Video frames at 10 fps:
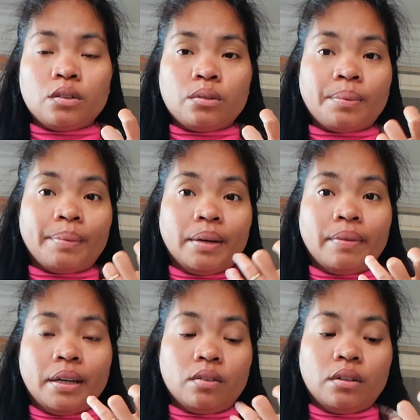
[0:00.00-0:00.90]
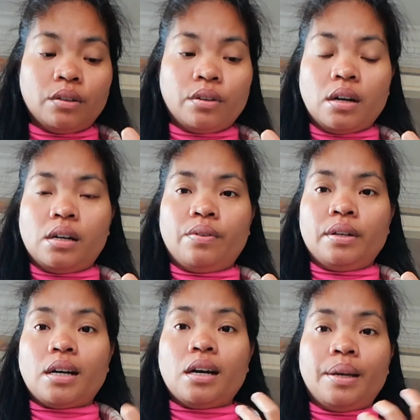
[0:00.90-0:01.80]
So, mamaya-maya ko na yung
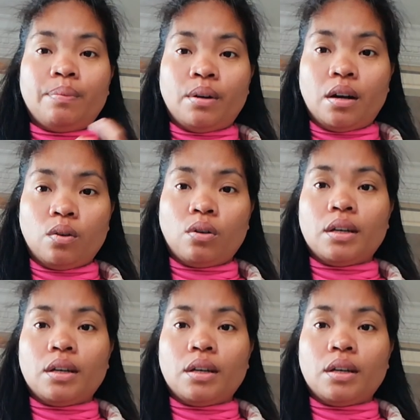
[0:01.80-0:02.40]
gagawin. Kakain muna ako